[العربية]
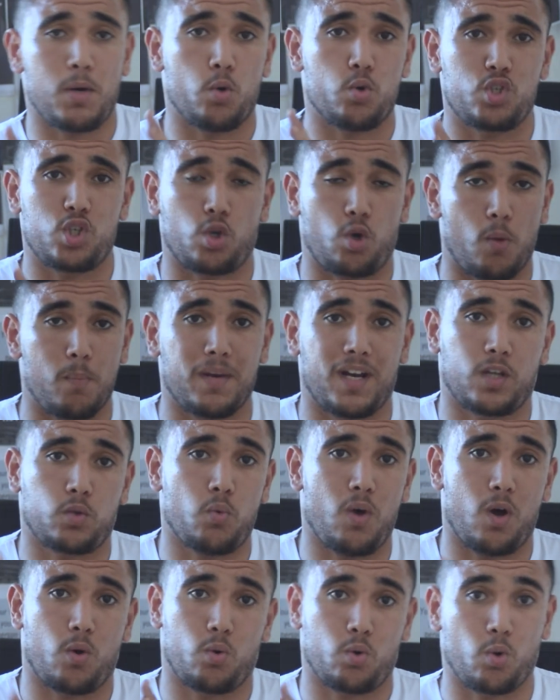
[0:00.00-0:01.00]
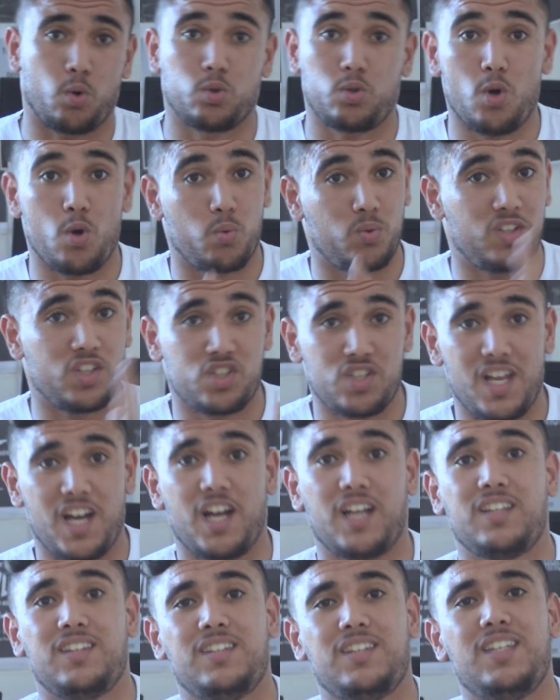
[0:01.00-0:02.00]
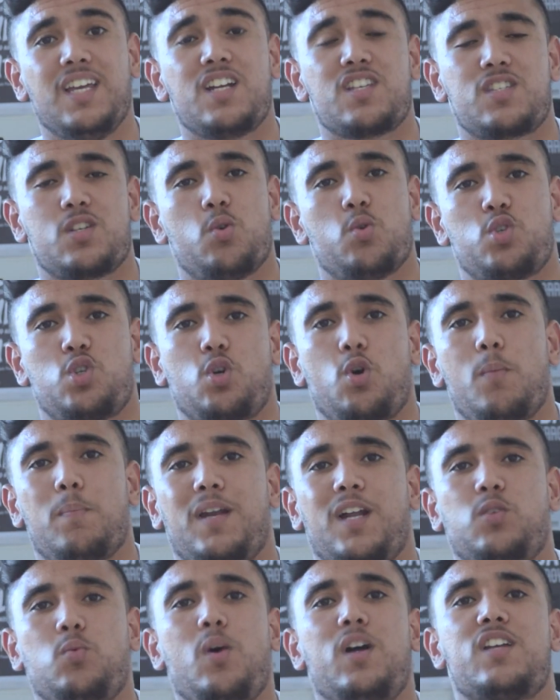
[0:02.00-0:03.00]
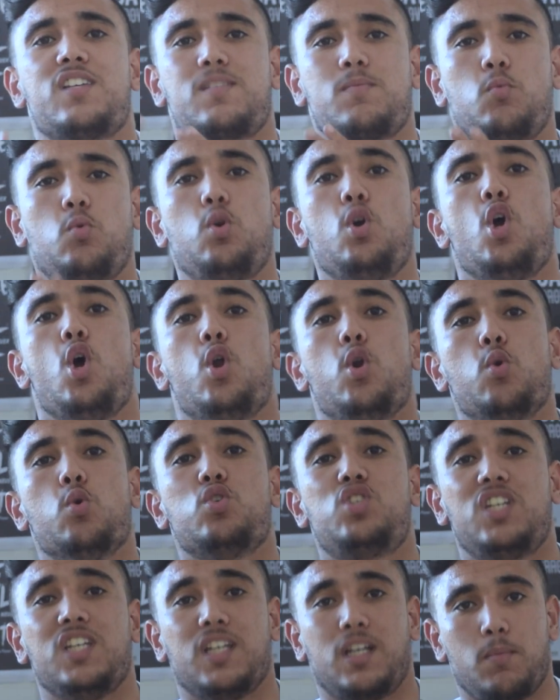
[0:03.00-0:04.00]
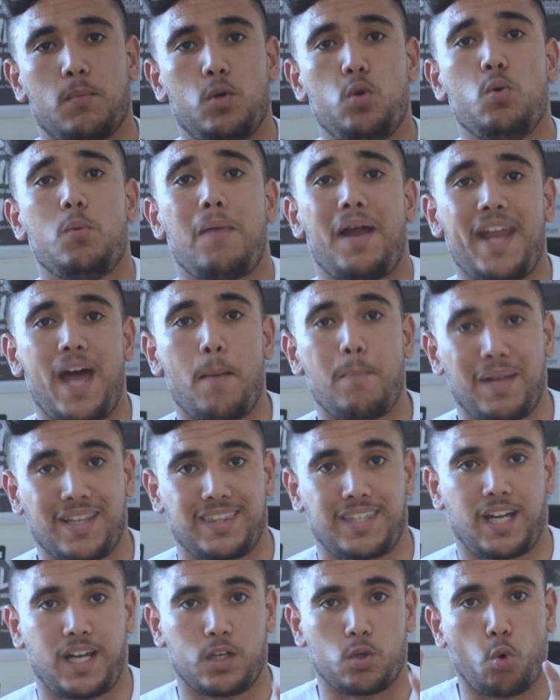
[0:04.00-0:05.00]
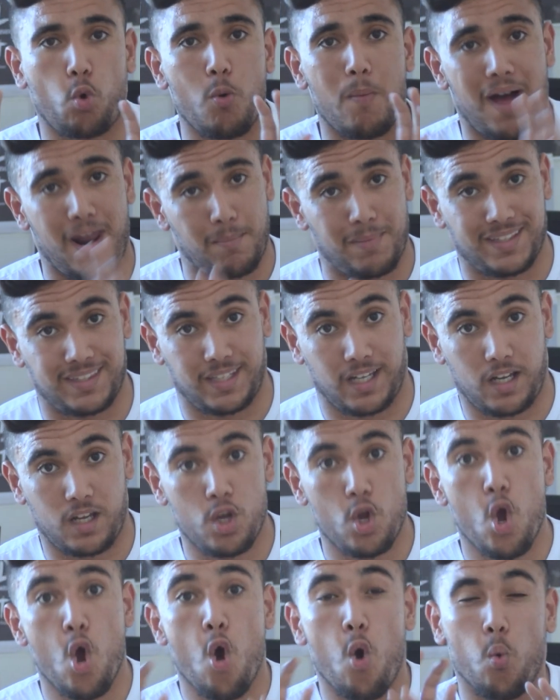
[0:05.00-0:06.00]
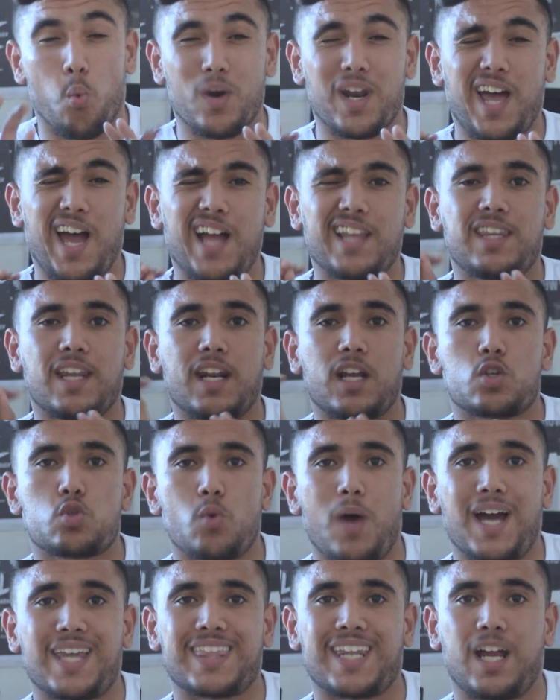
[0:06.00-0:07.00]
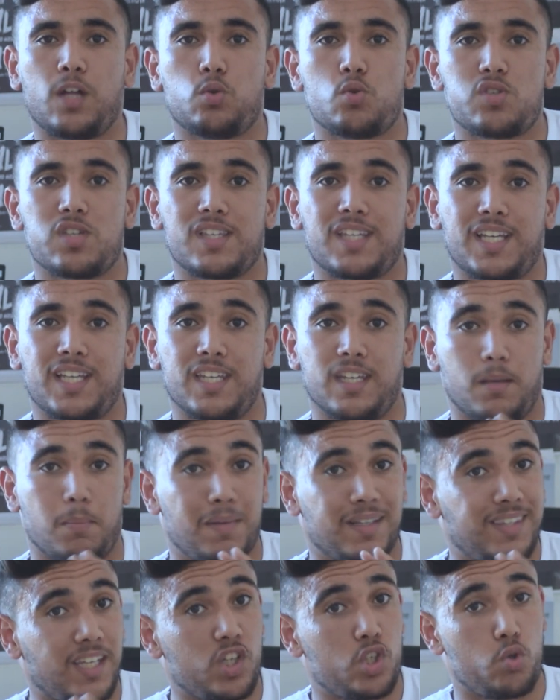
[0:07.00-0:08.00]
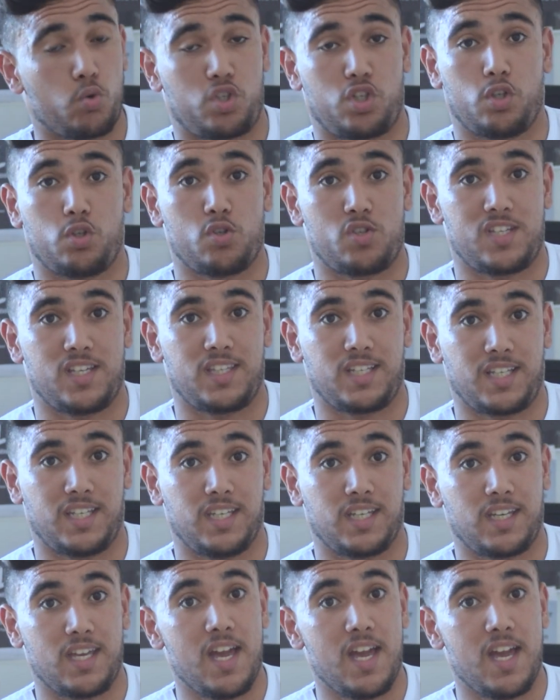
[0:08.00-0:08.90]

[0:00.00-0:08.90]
اللوجيك كومبيناتوار وكونتور ديجا درس اللوجيك كومبيناتوار اسمه لوجيك من الاول معناها منطق يقوم على المنطق والغادي يركزوا اكثر على الدوسي تكنيك ما نطيشوش الدوسي تكنيك